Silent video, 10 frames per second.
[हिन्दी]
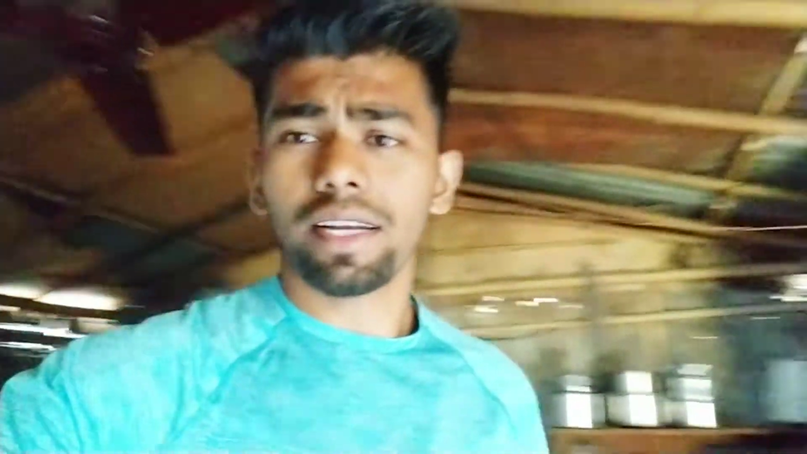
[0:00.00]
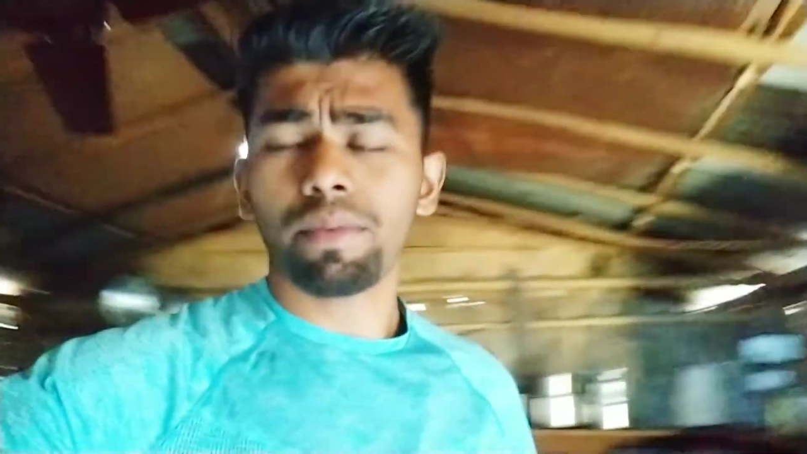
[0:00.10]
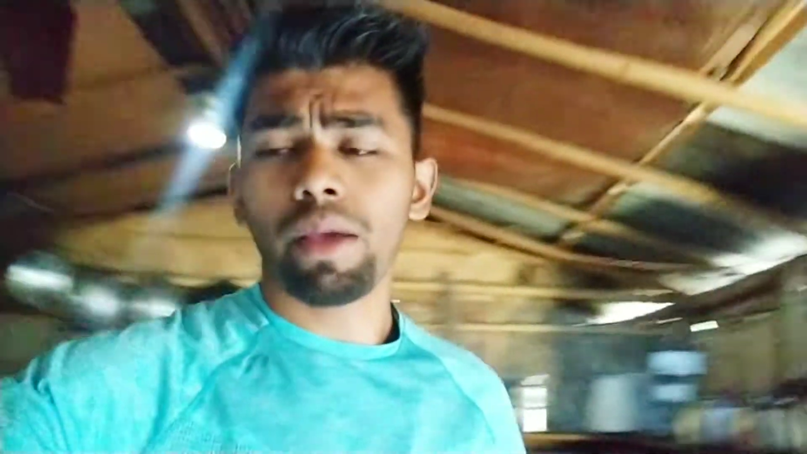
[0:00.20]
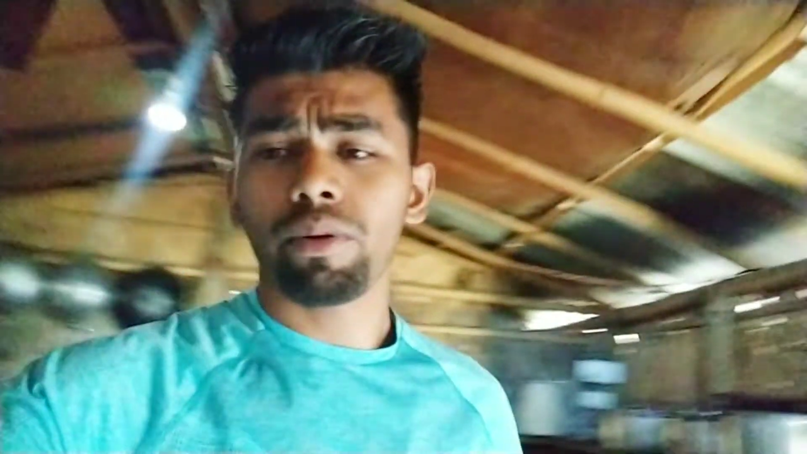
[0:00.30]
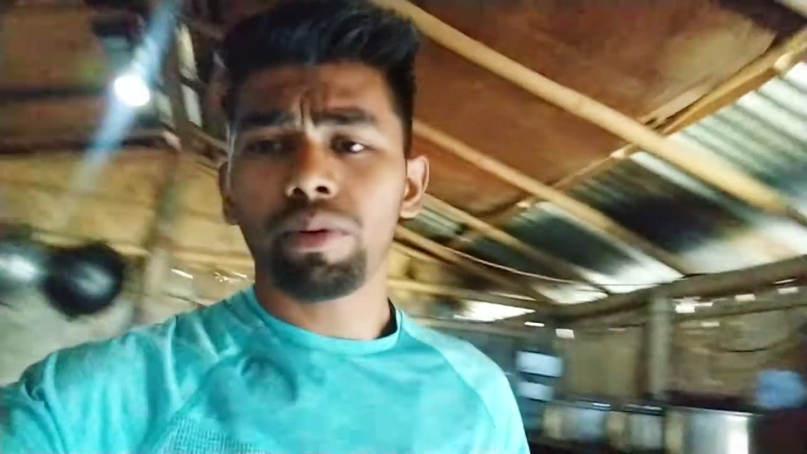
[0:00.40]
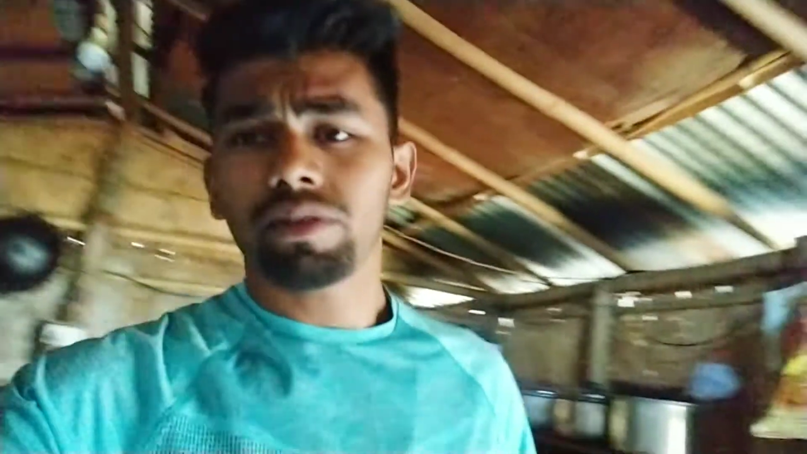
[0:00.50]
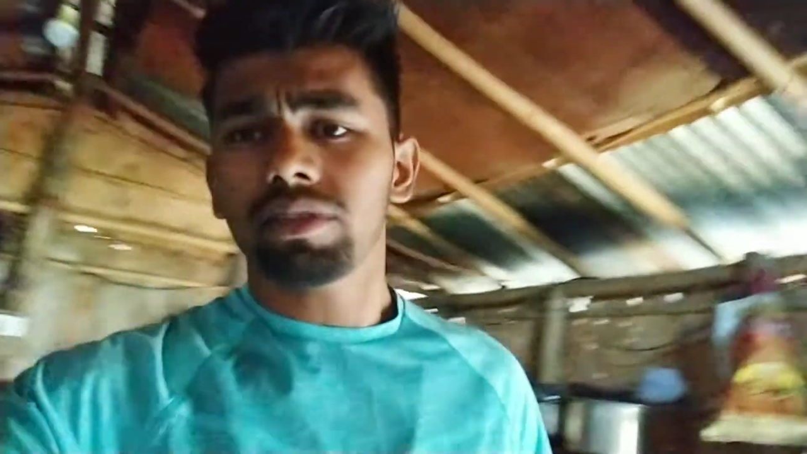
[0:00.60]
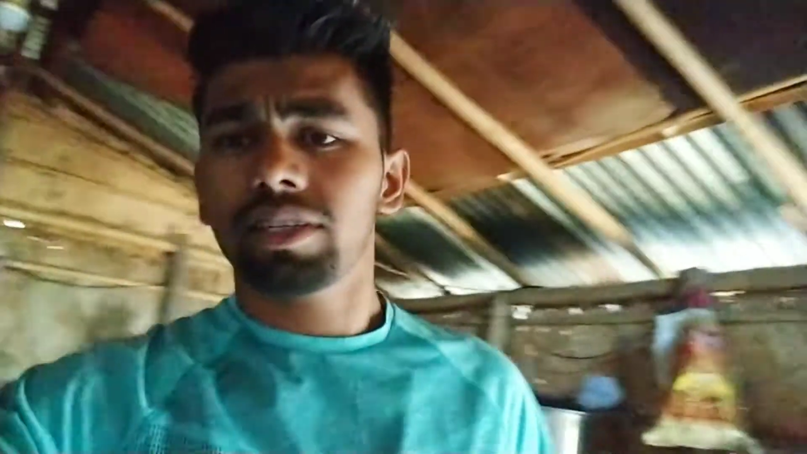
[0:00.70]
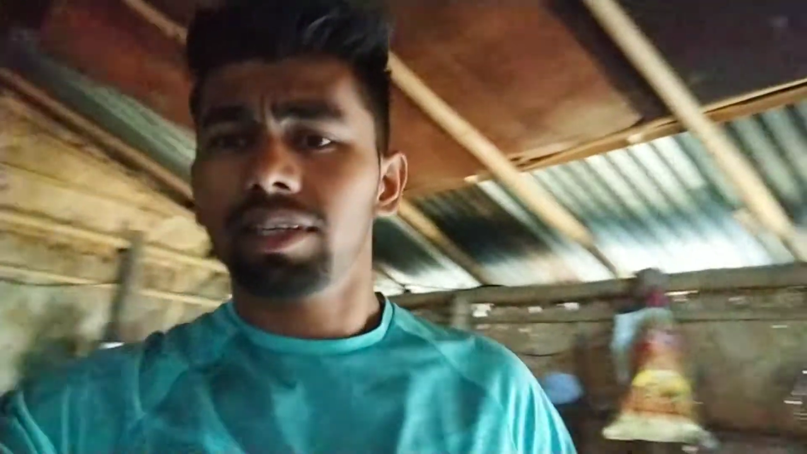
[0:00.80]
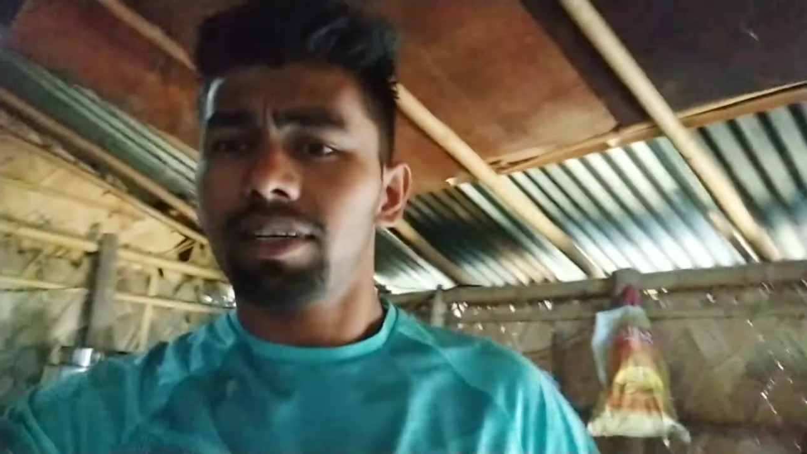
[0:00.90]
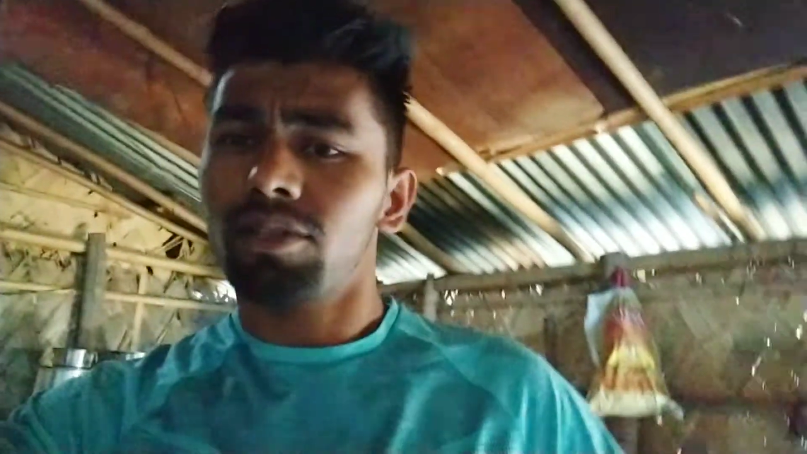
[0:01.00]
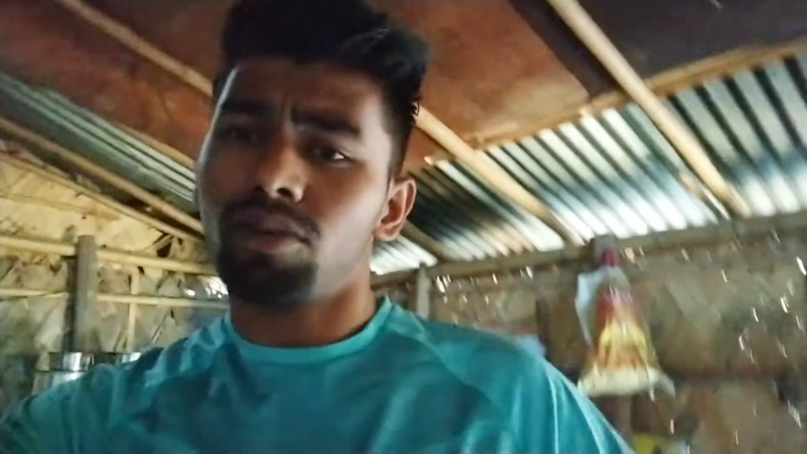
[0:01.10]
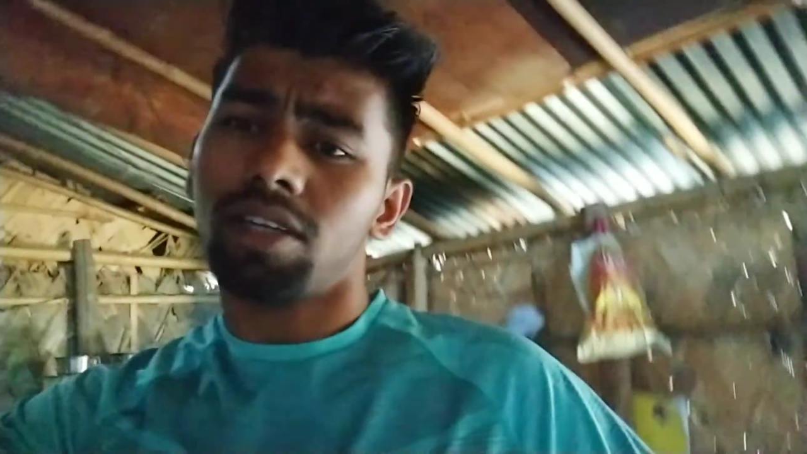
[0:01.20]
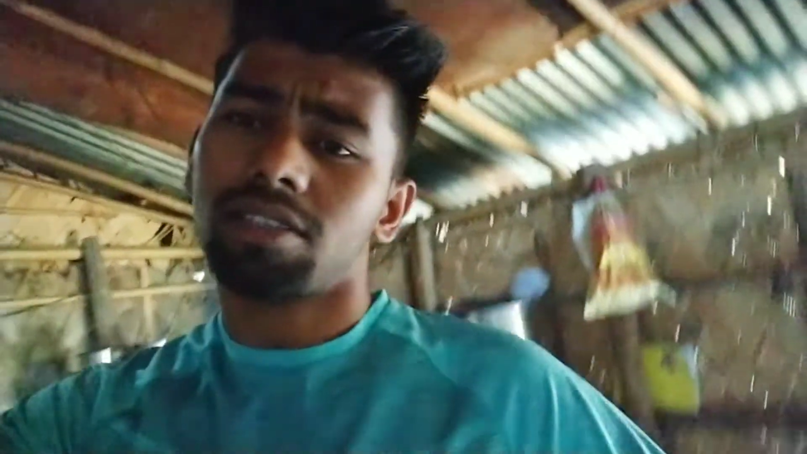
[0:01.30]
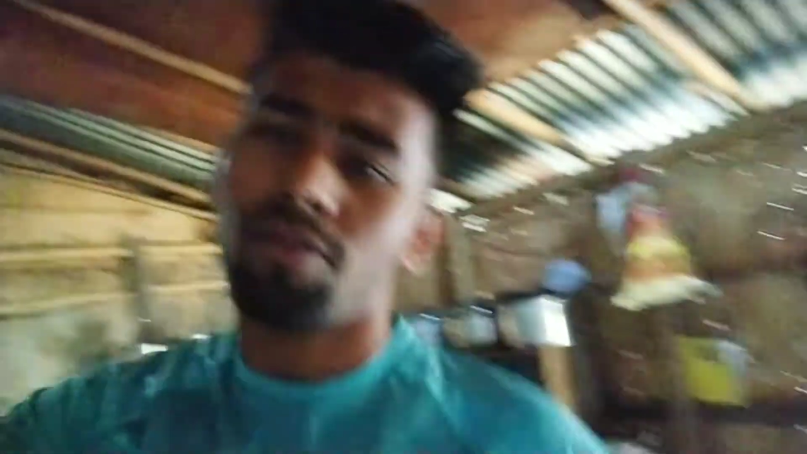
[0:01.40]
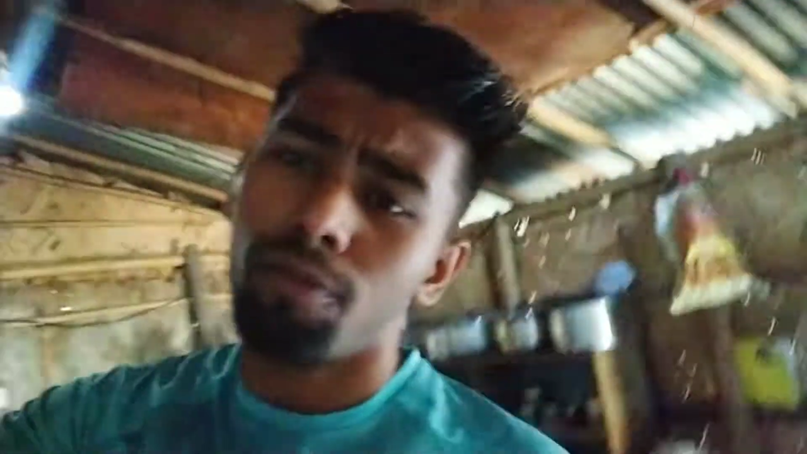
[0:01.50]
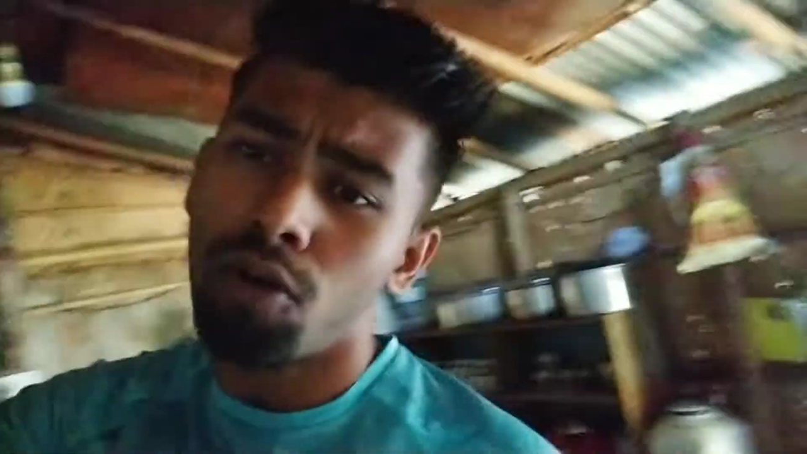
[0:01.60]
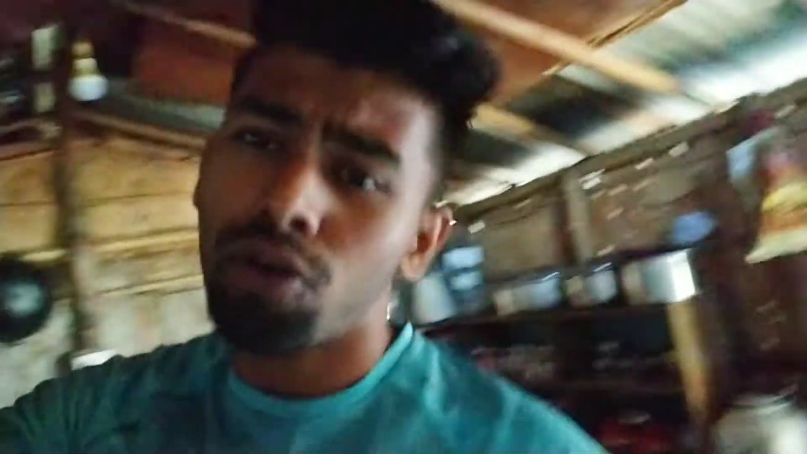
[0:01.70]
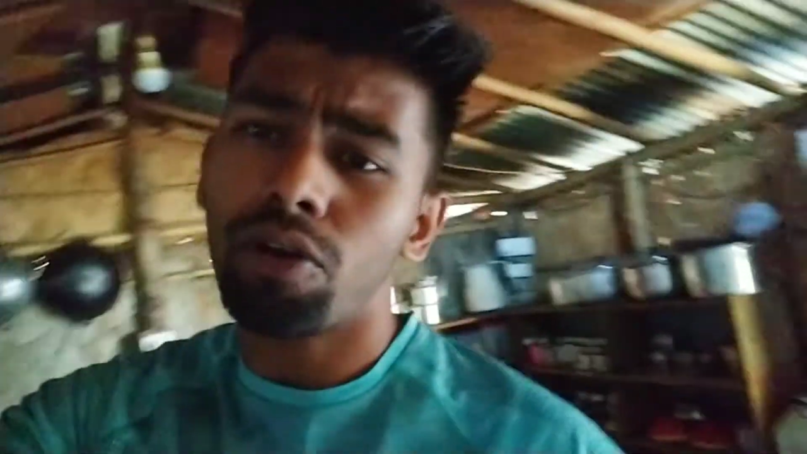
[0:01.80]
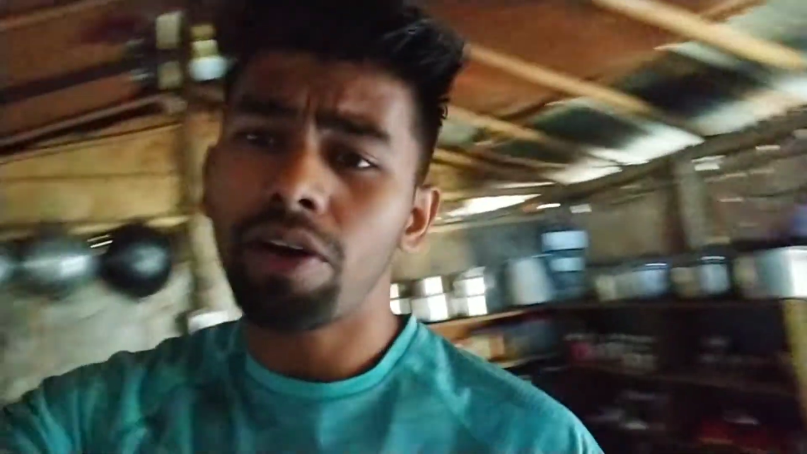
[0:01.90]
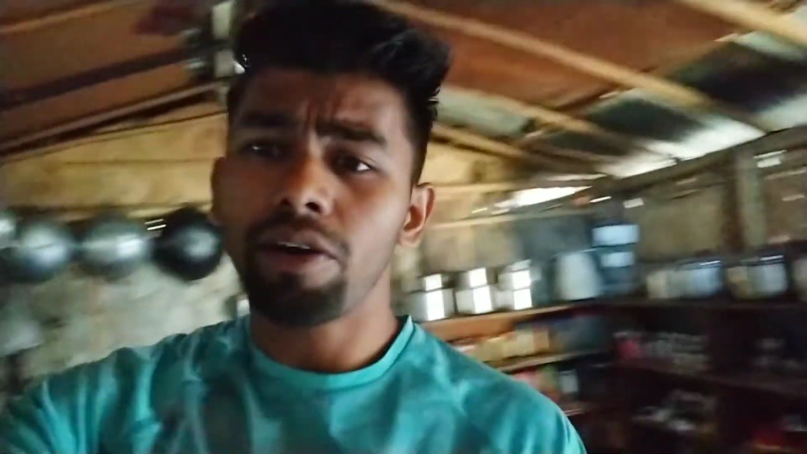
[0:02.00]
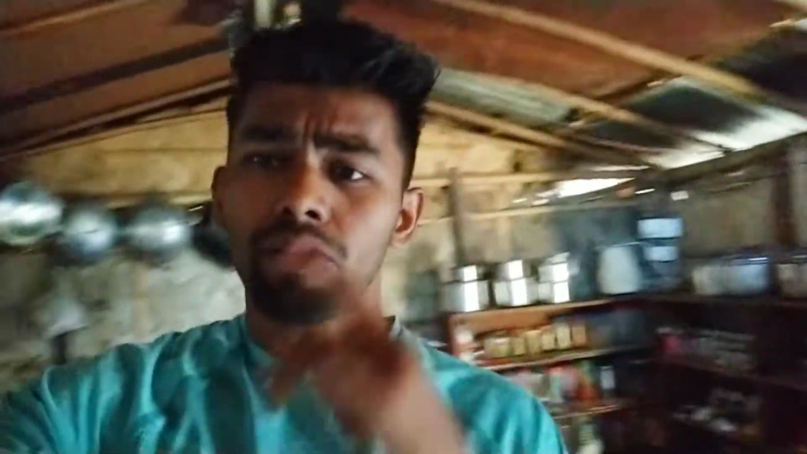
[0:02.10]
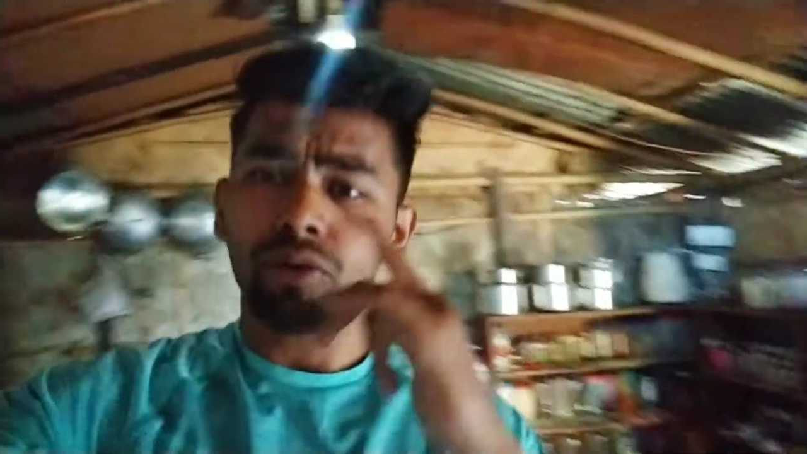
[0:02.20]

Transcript: तेरा भाई भी बिल्कुल ठीक है तो आज का व्लॉग होगा